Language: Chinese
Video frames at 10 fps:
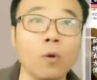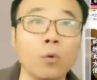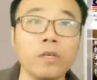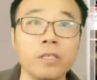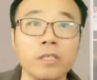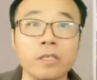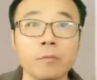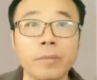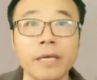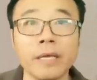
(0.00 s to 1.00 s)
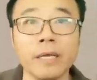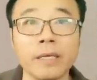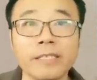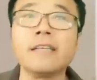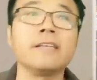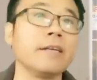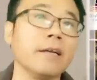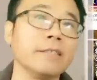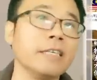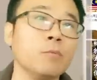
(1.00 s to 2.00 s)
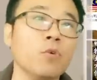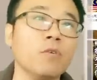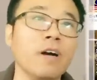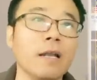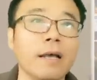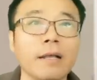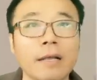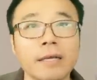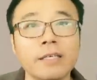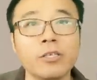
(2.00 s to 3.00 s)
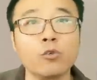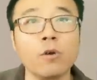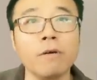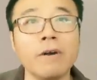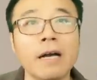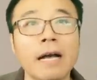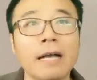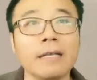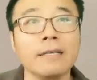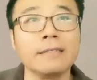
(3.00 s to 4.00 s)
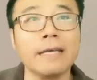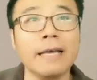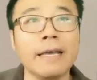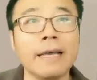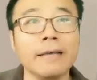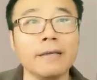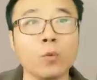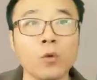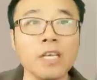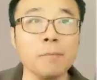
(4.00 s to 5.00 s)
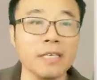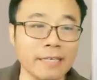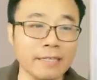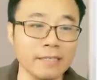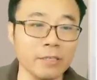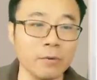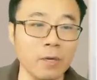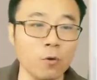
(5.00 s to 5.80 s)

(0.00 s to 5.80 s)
或者是被限制了，限制播放了，这是双方啊，在国内平台的情况。